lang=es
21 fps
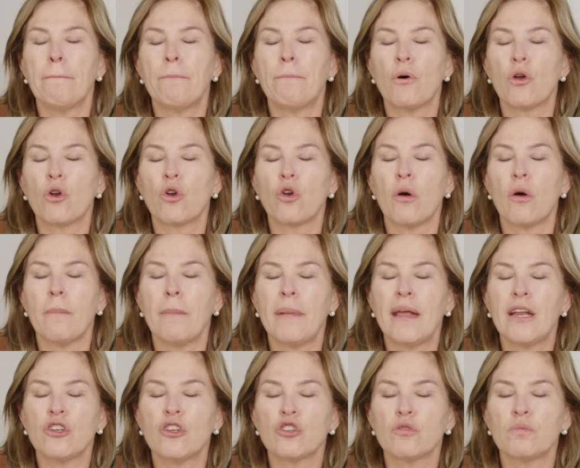por lo
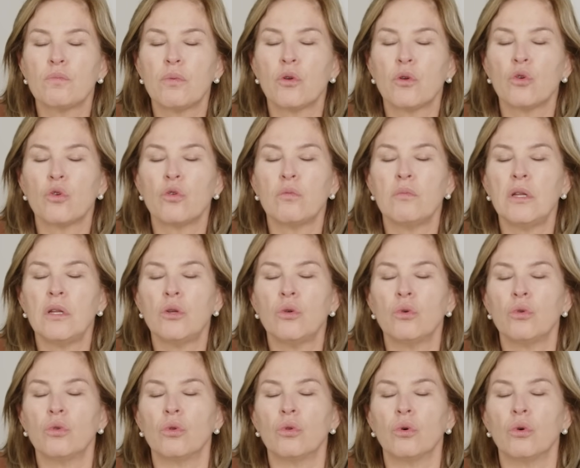menos por un
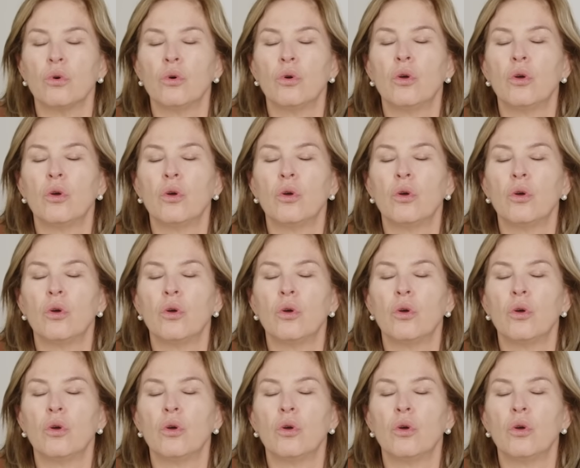minuto.